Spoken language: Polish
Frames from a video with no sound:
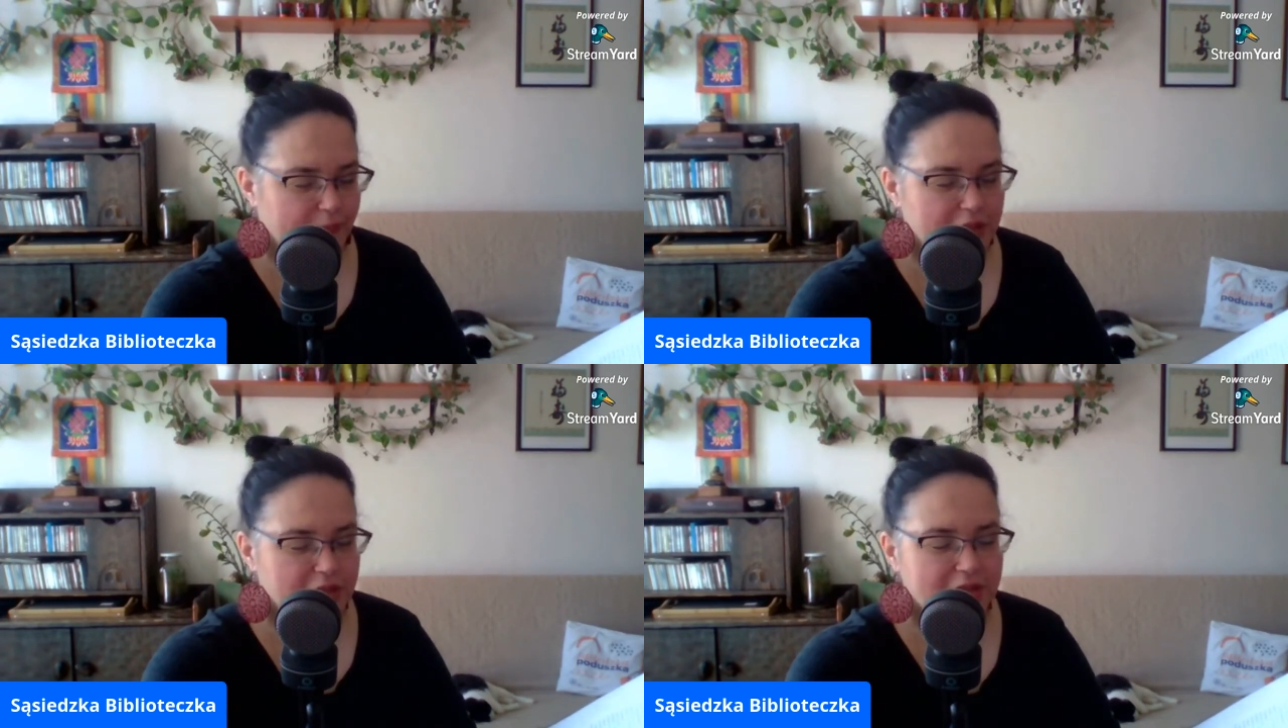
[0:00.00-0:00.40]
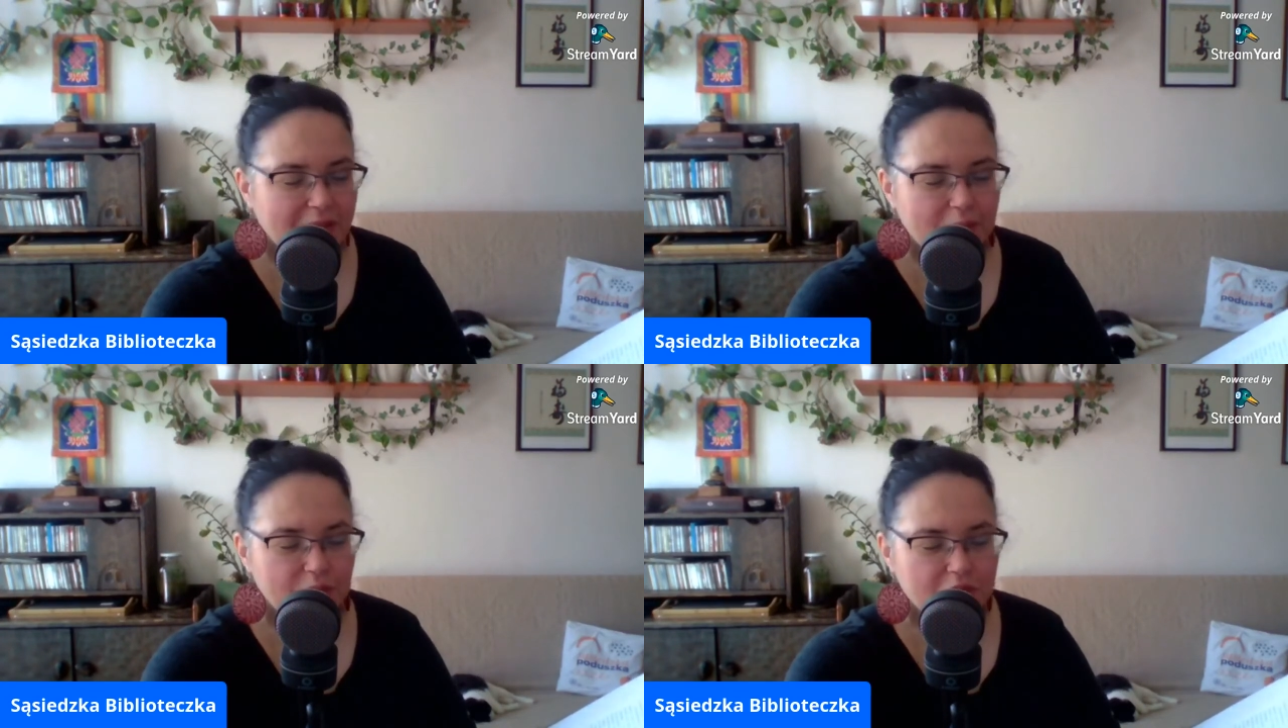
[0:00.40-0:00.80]
Będzie
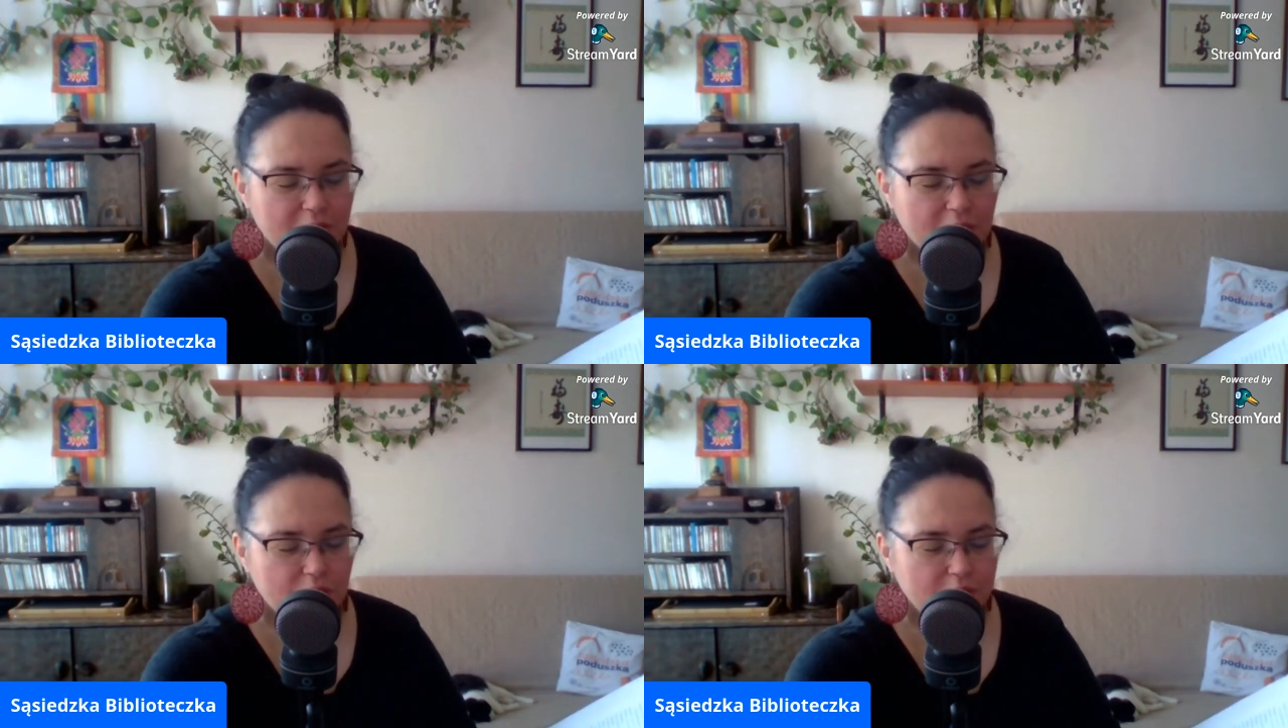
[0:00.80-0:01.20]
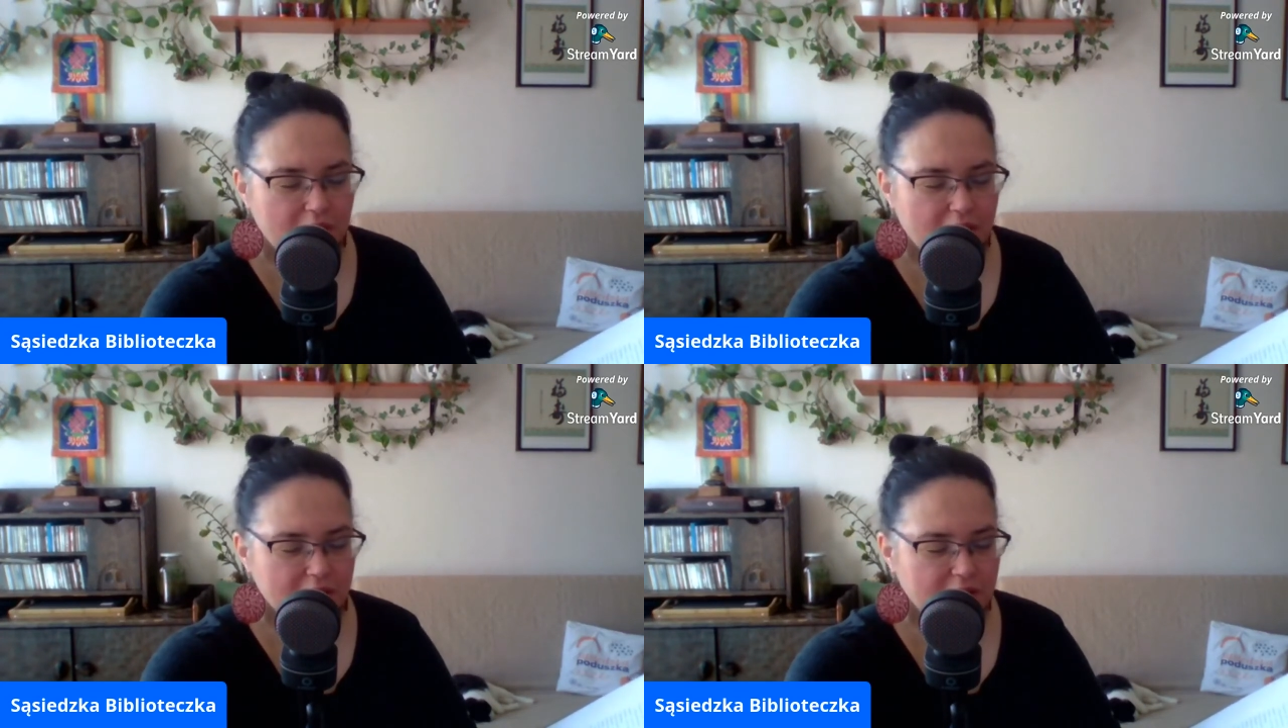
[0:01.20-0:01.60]
samą siebie
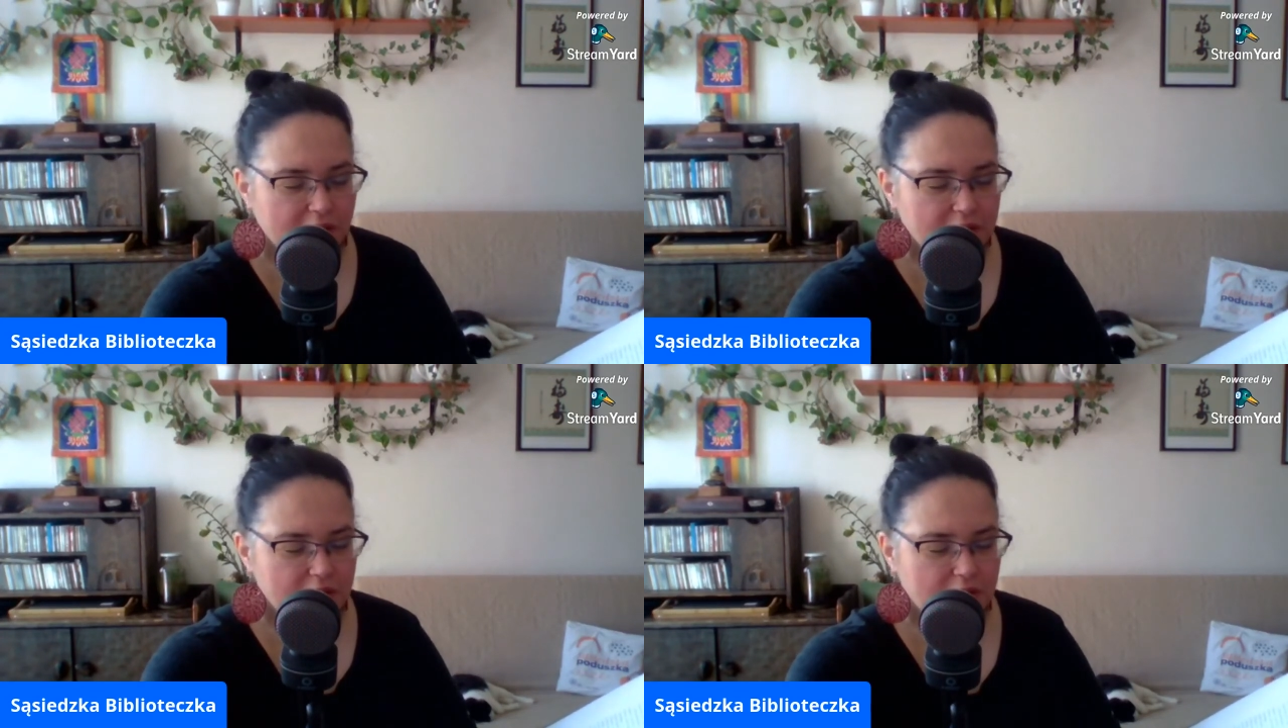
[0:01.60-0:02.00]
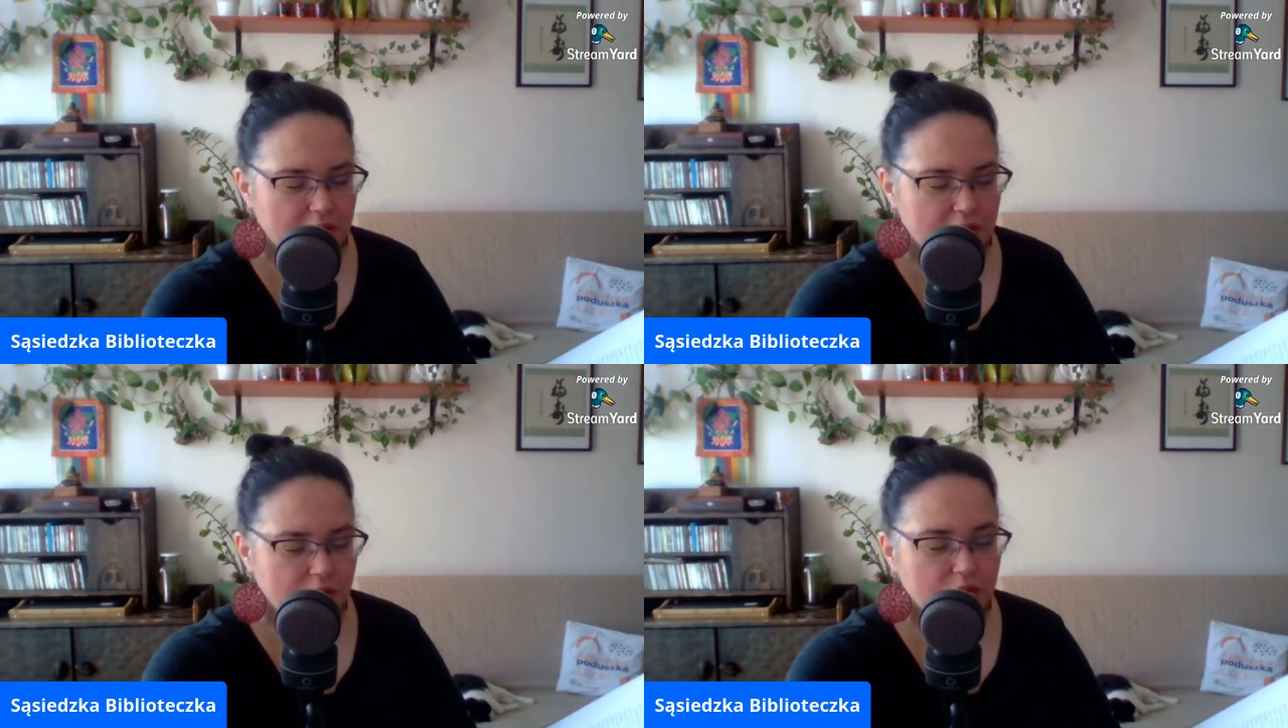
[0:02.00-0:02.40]
umniejszać
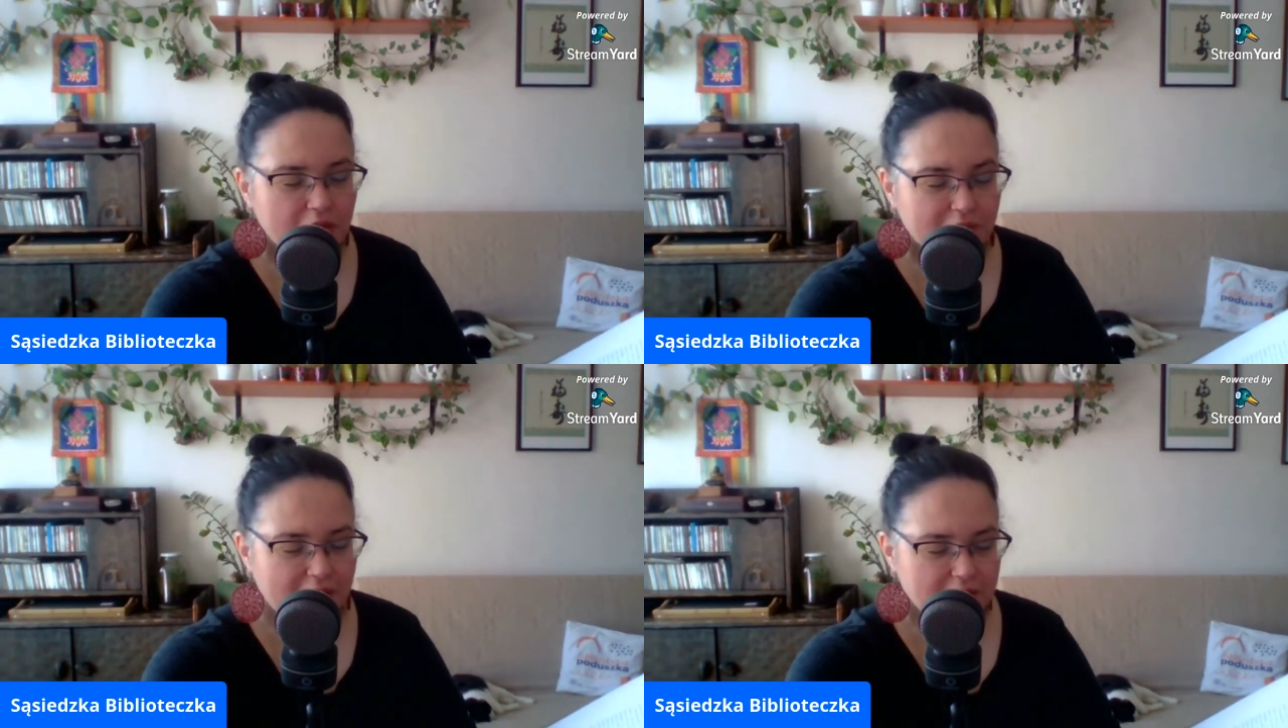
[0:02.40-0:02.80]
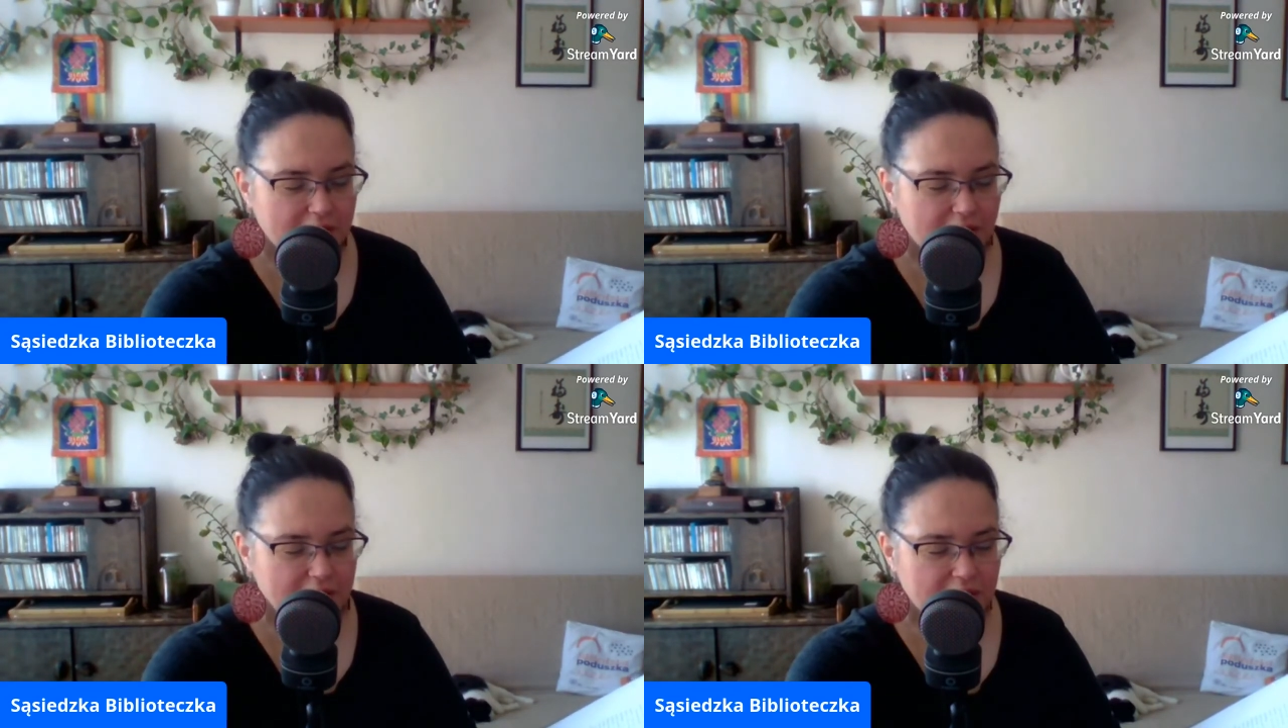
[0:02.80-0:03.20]
i
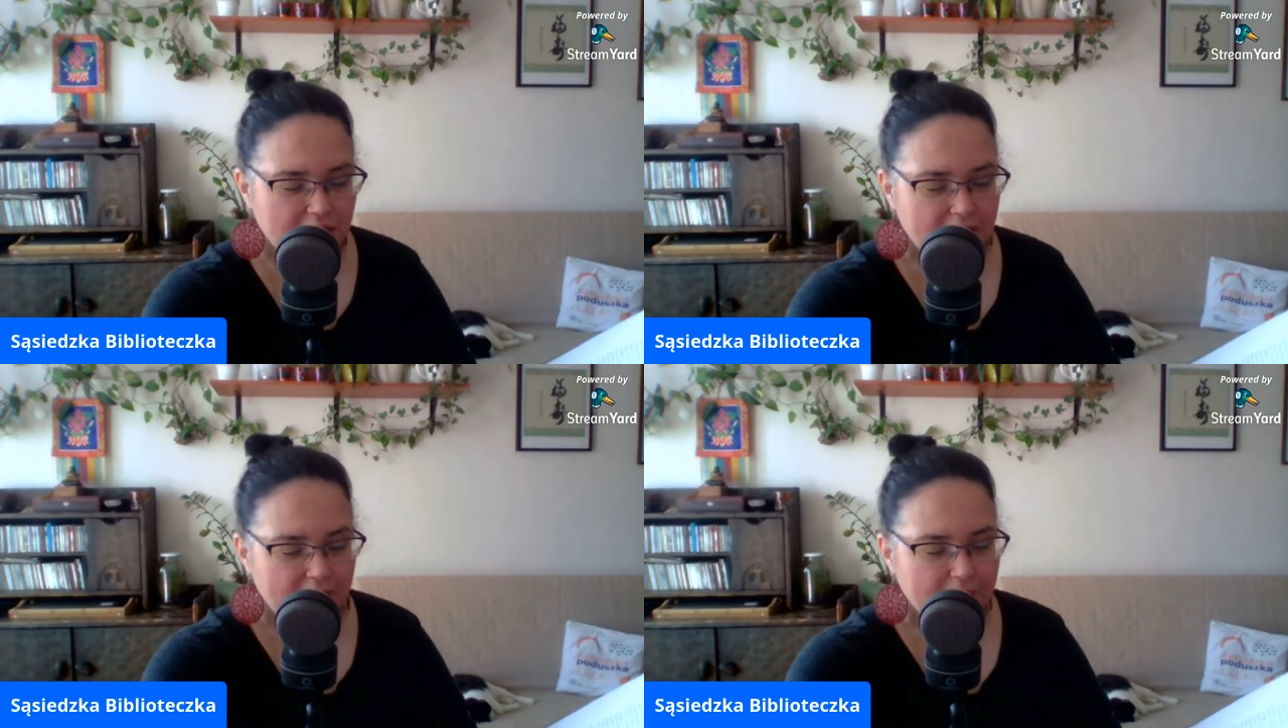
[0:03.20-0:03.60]
unieważniać,